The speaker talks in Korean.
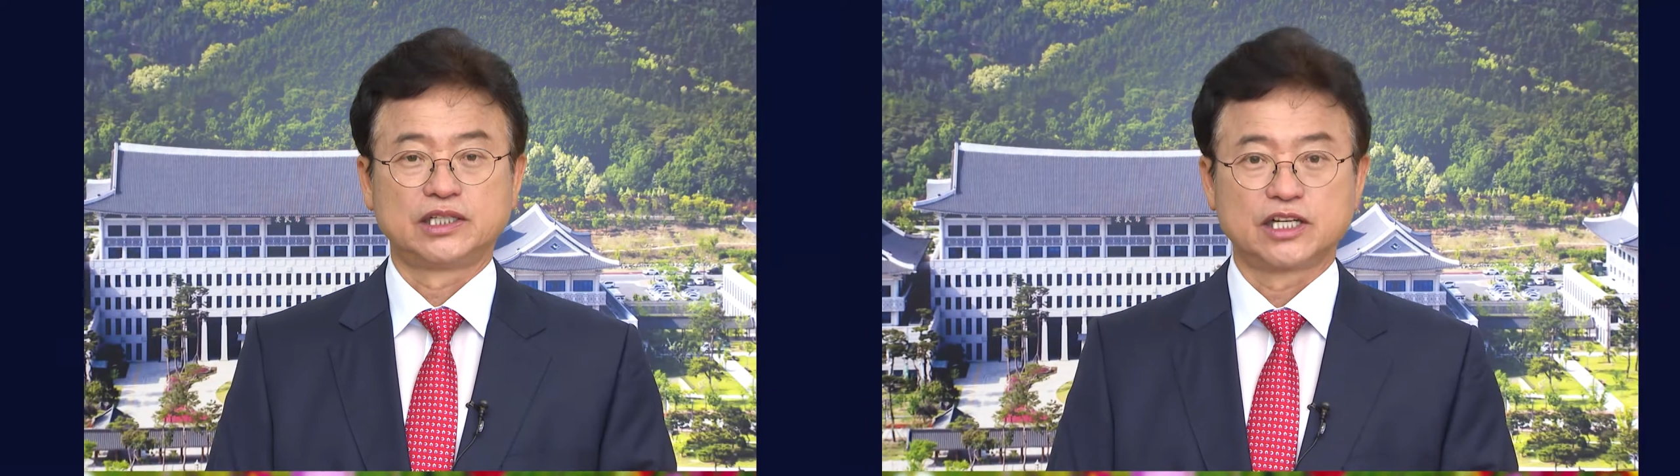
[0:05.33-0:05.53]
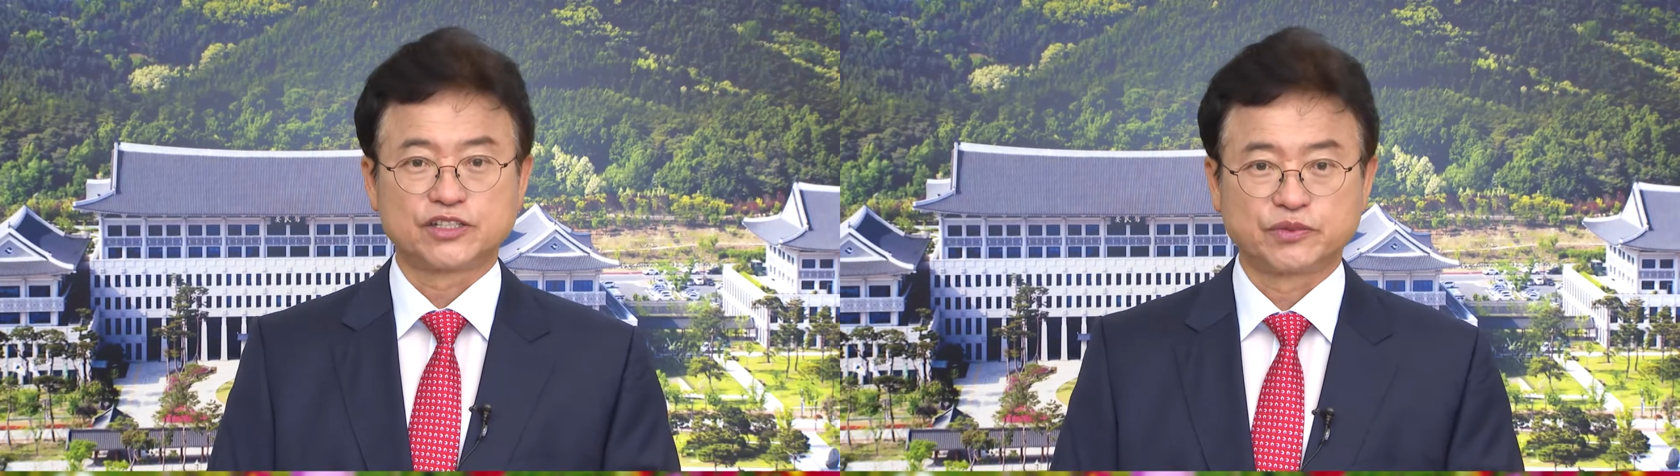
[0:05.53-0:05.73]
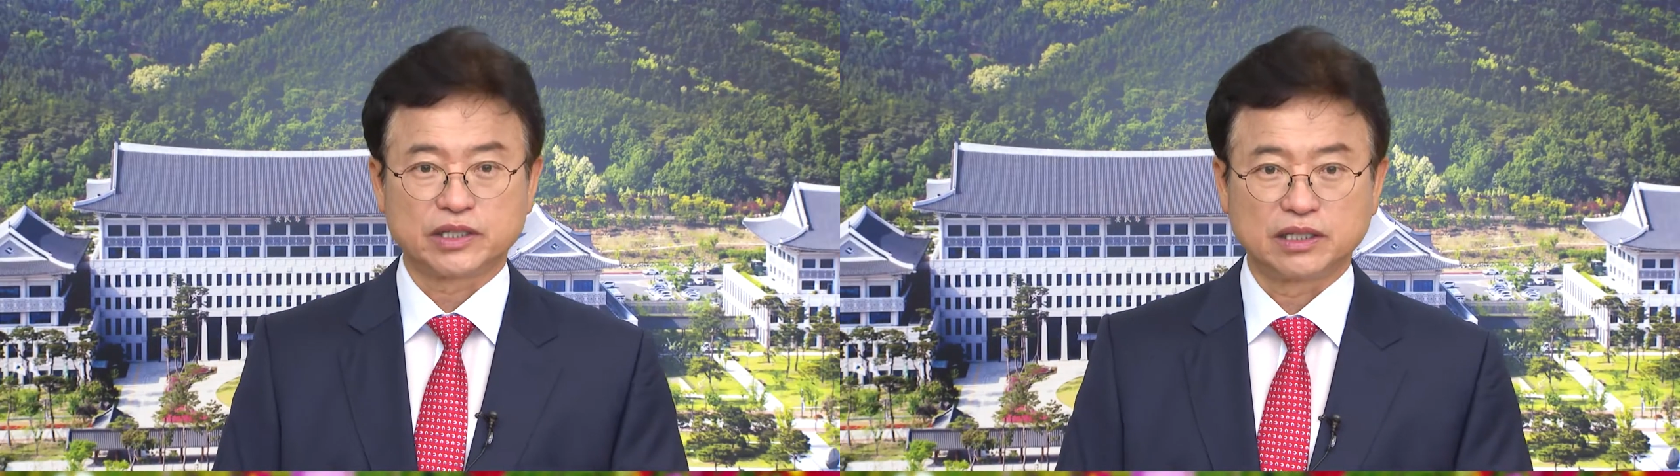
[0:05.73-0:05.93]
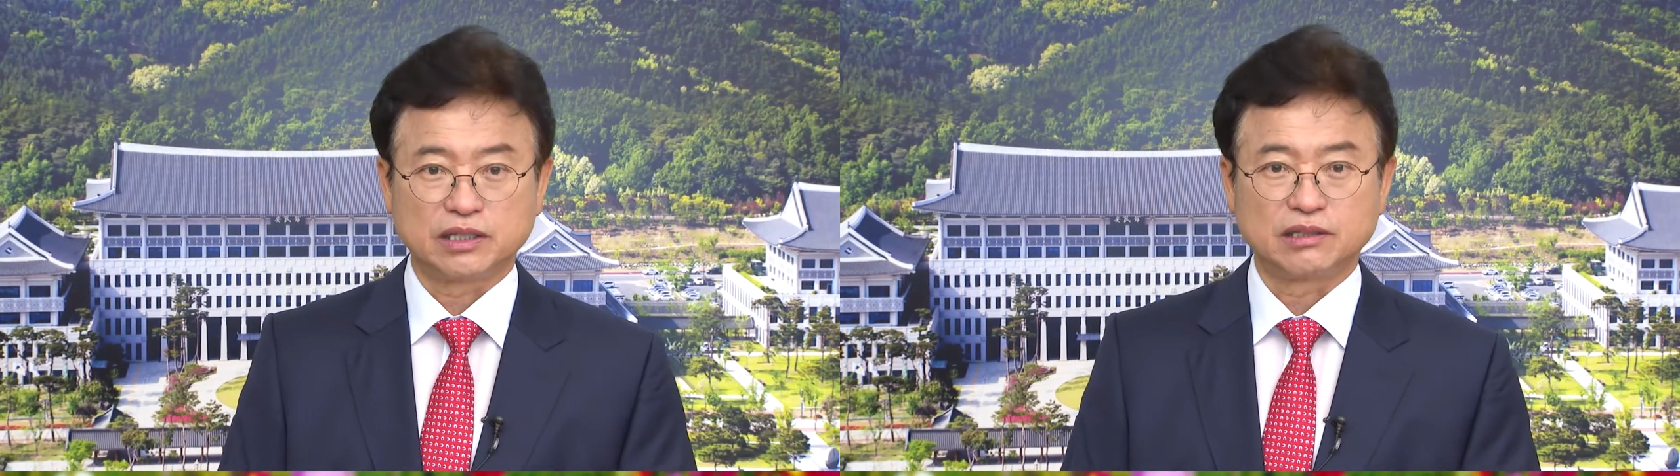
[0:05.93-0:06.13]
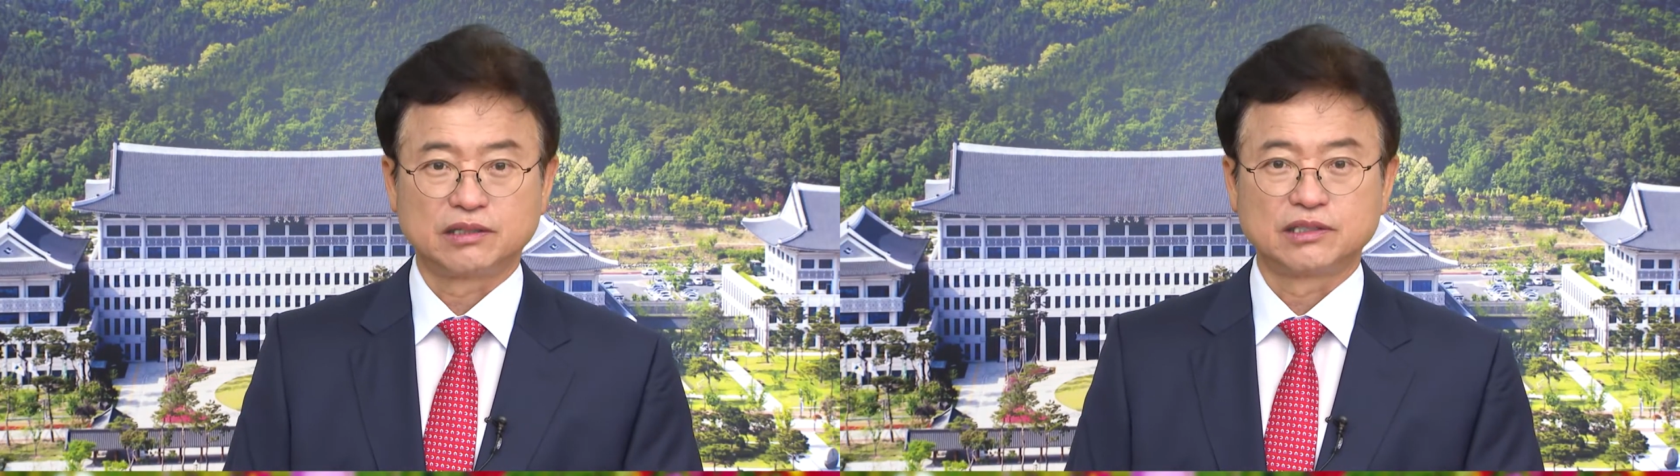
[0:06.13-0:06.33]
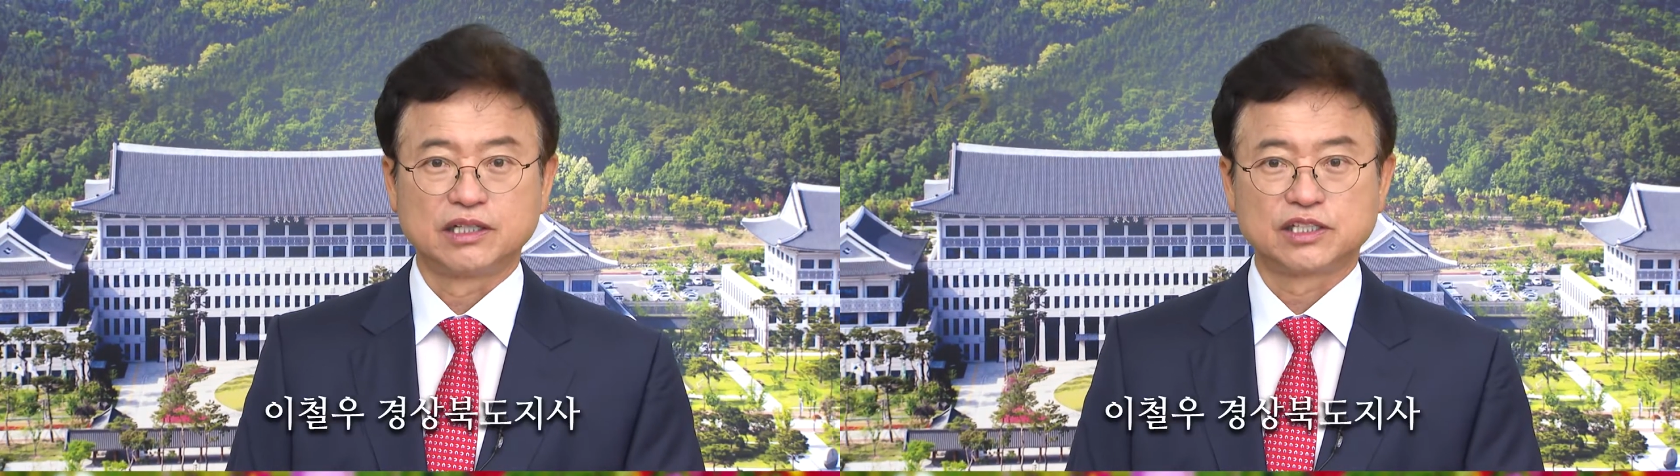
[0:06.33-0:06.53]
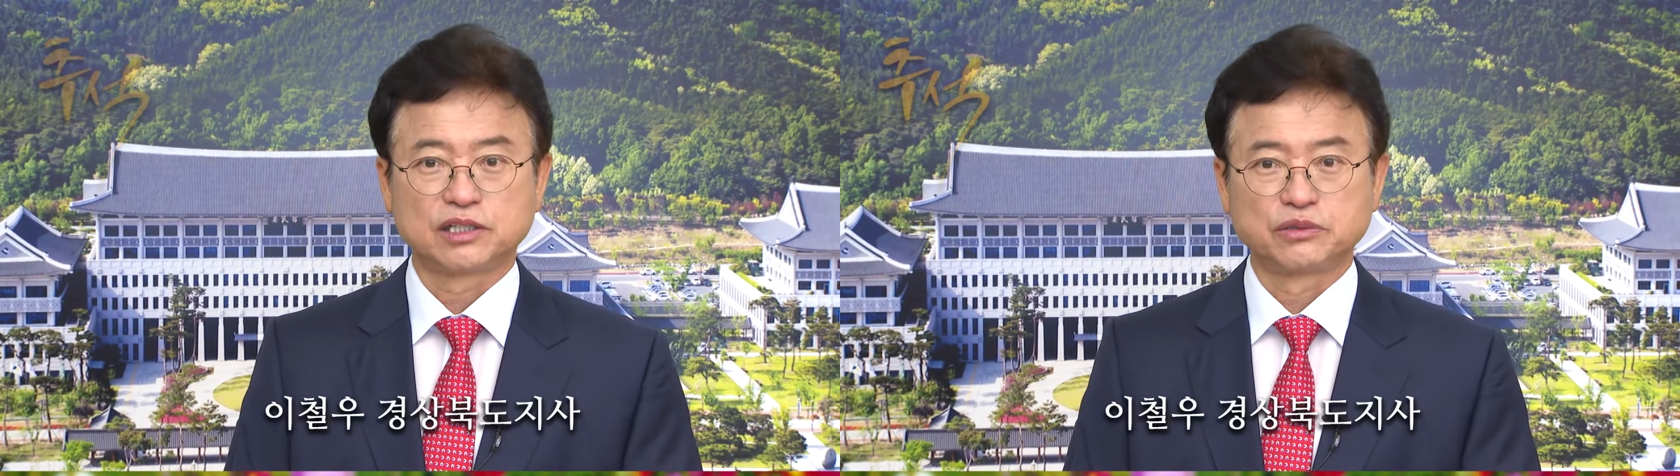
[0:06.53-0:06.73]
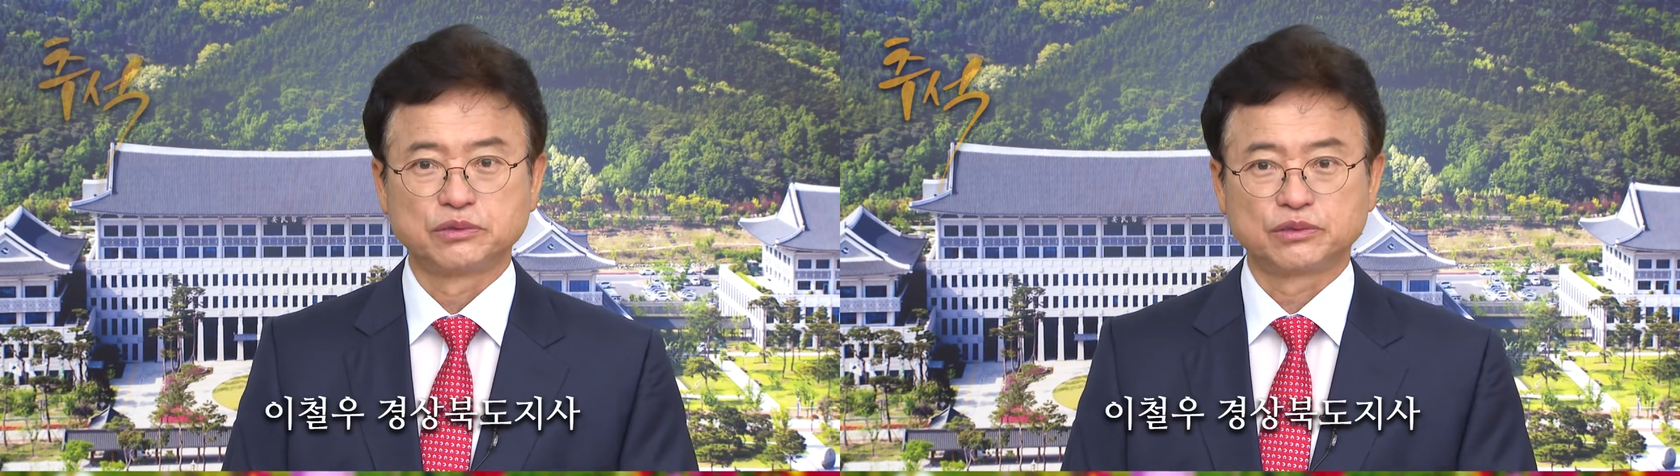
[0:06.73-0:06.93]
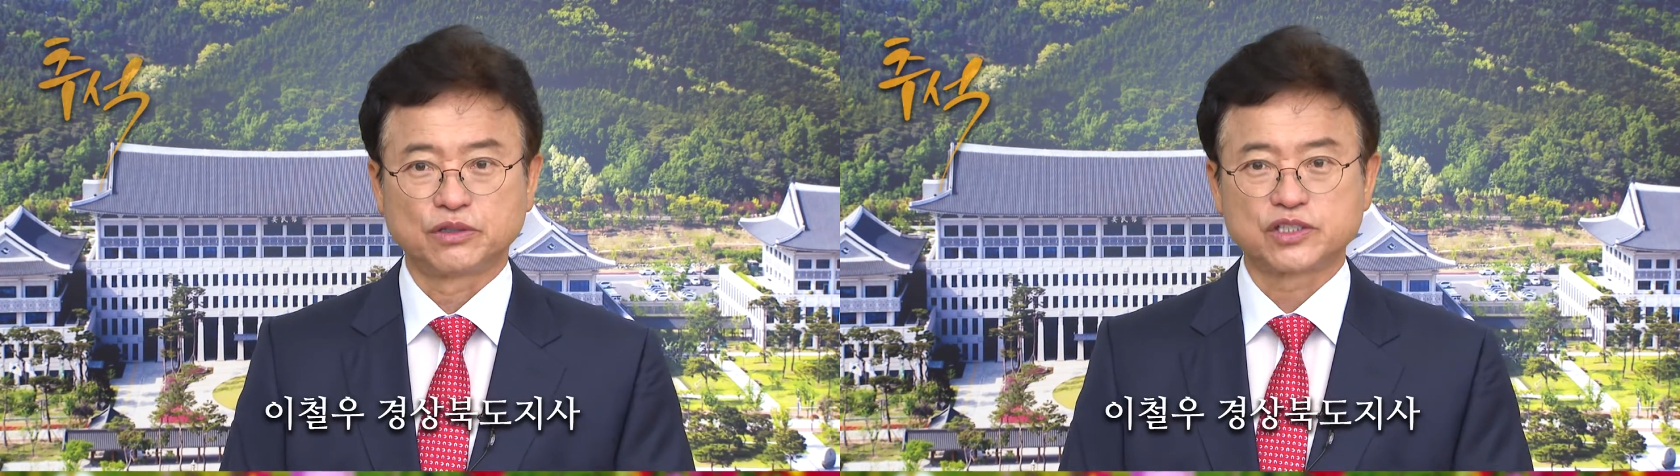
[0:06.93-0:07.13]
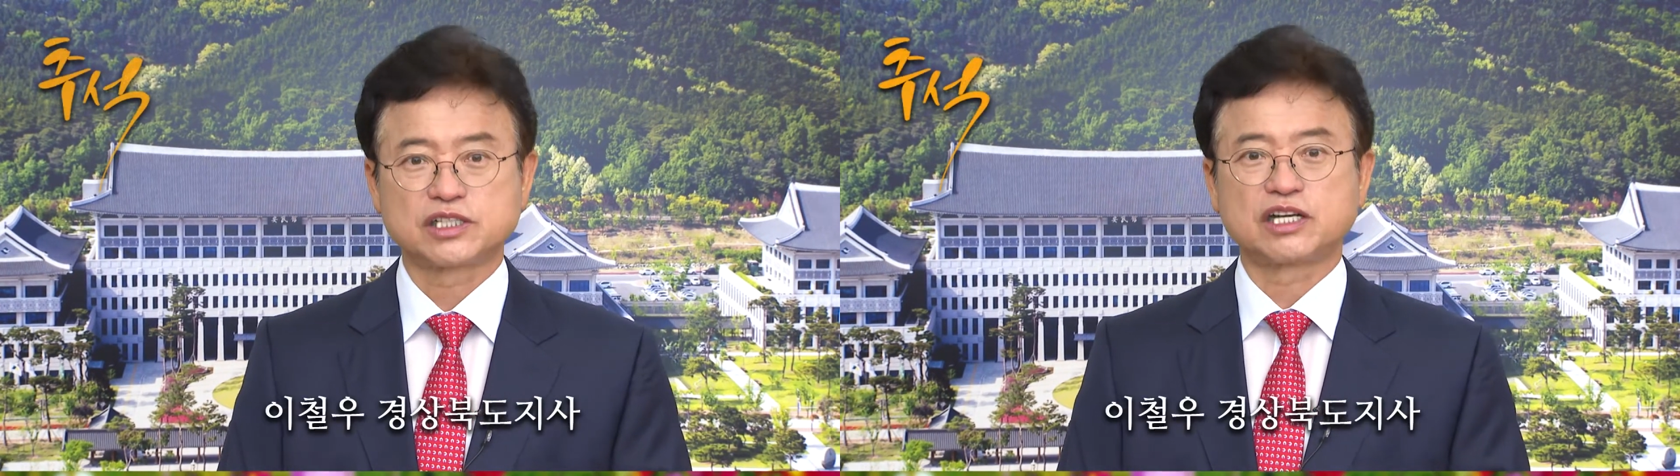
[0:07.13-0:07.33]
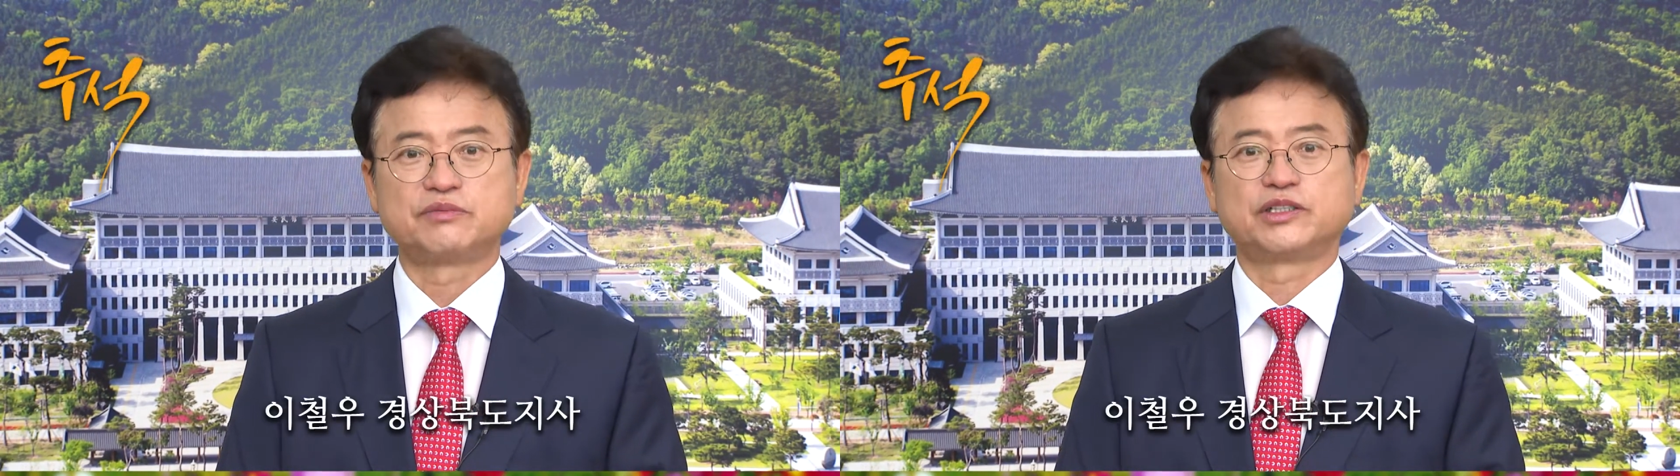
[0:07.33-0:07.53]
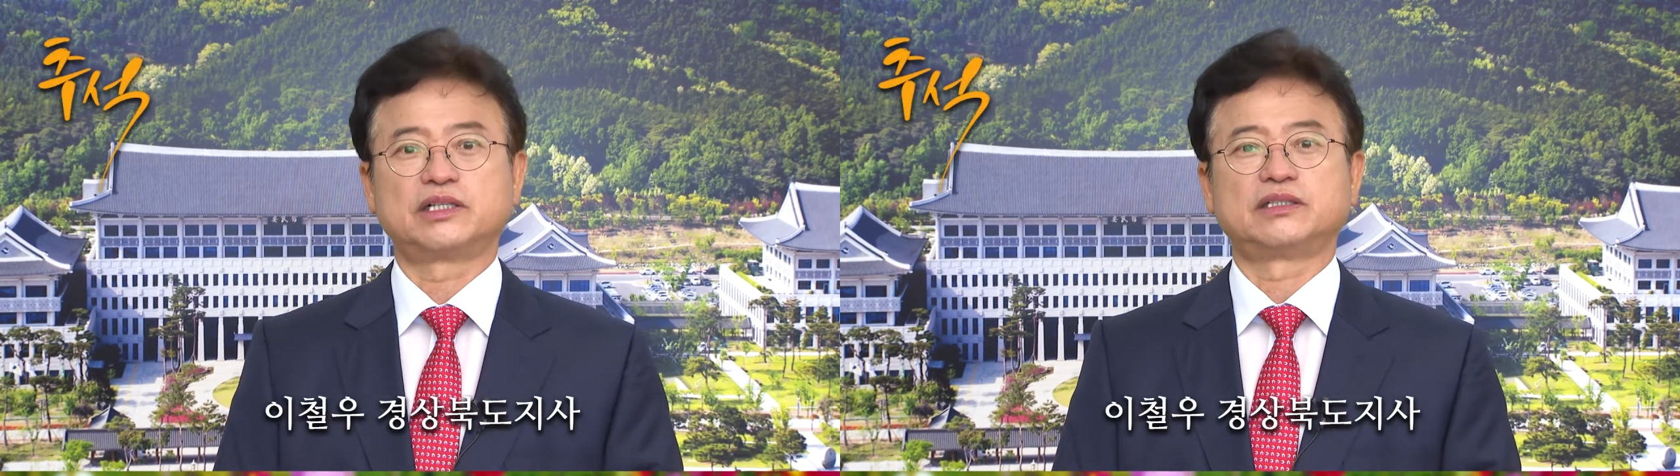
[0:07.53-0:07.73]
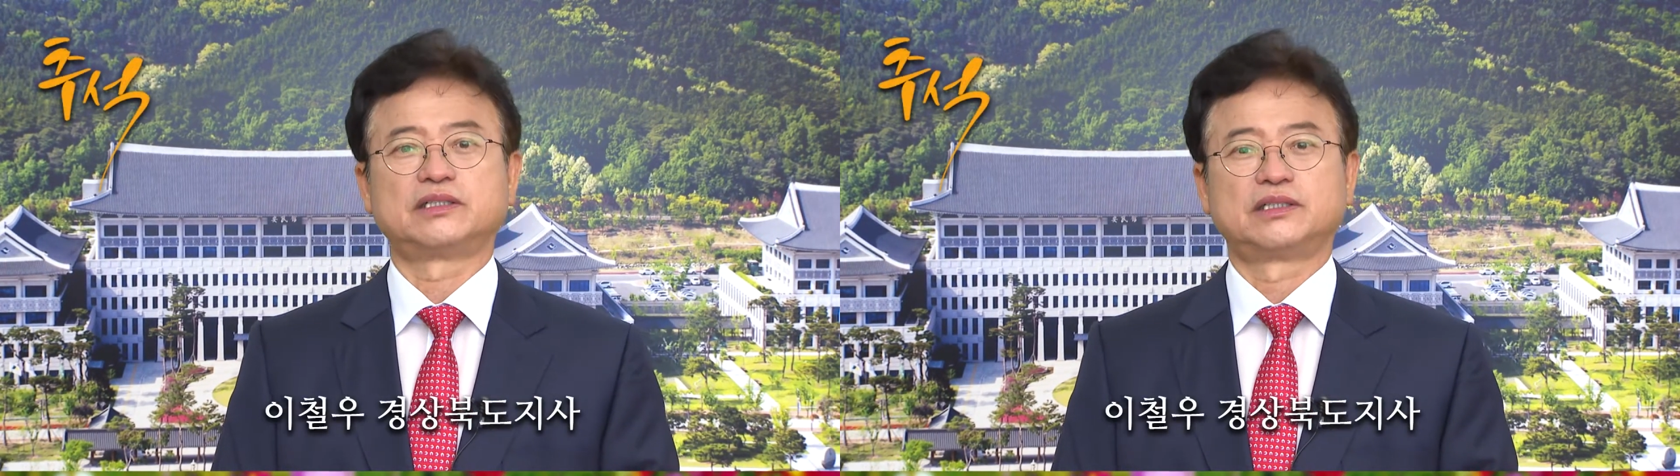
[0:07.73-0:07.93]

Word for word: 안녕하십니까 이철우 도지사입니다.